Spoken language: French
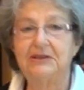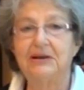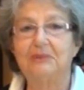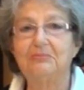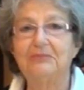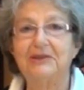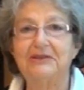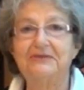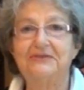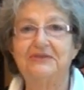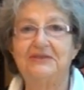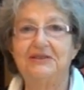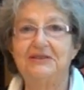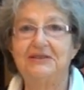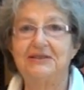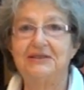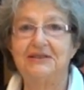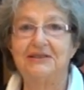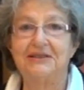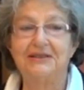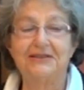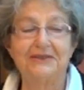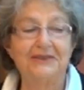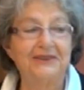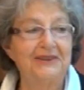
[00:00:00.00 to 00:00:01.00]
dans ma vie
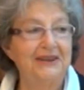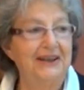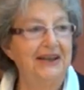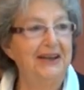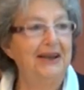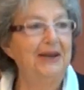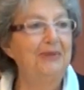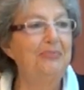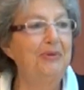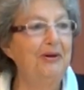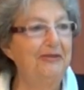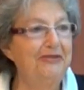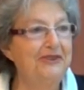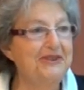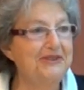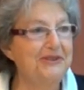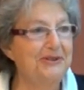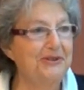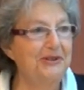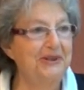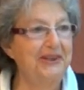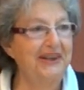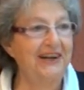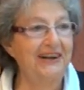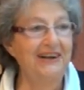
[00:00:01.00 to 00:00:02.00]
euh,
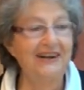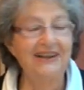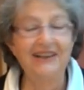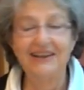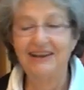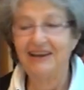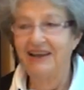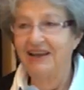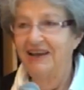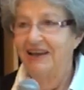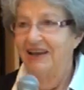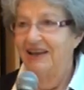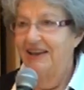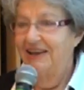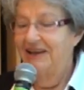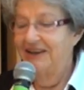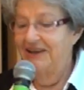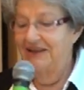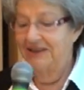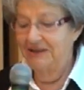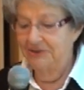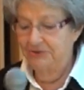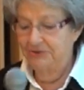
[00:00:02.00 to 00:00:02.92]
professionnelle. Et